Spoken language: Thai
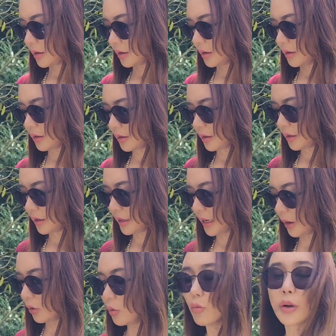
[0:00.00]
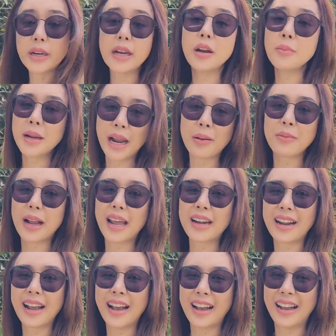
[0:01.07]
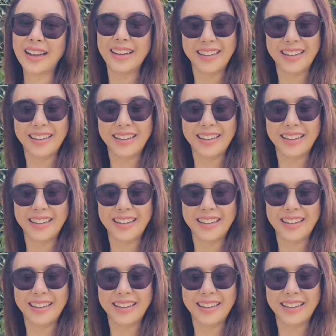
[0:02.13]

เออเดี๋ยววันนี้เรามาทำกันค่ะ